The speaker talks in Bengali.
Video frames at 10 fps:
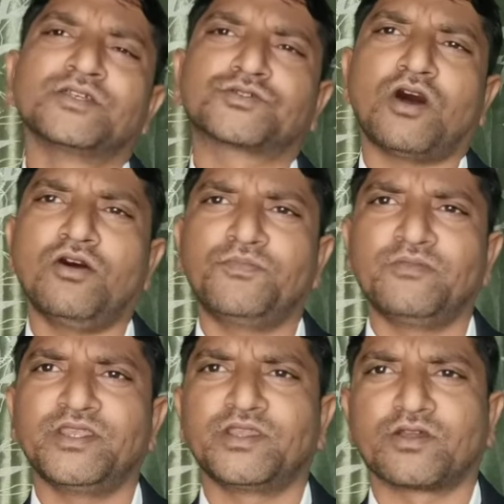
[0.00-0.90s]
সহ
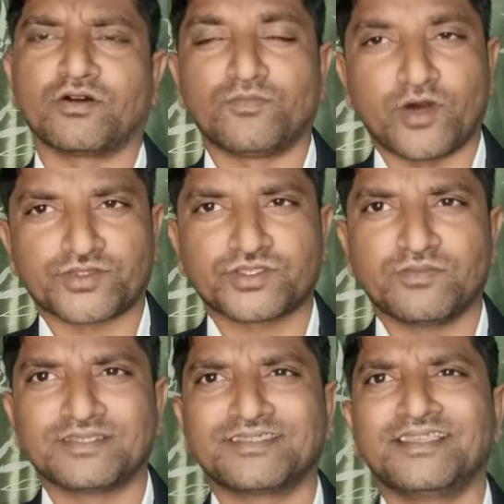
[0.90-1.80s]
বিভিন্ন রকম
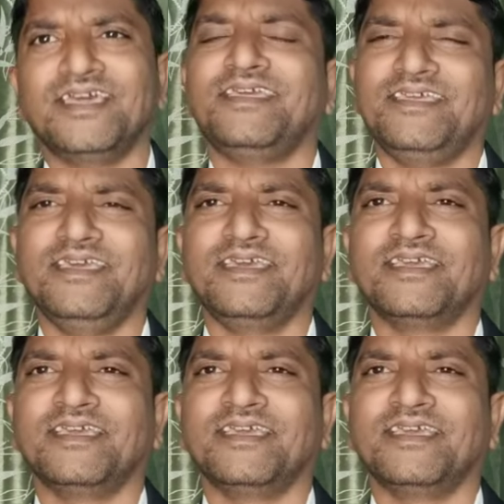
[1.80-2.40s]
বর্তমান দিনে ই